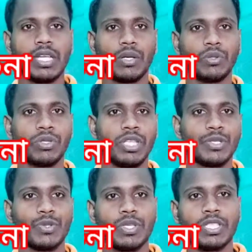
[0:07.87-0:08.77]
স্বাগত
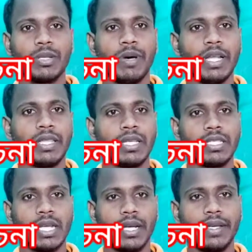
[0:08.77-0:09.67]
দেশ ও দেশের বাইরে
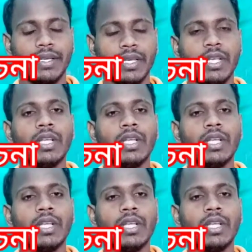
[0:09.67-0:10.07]
থেকে যারা এই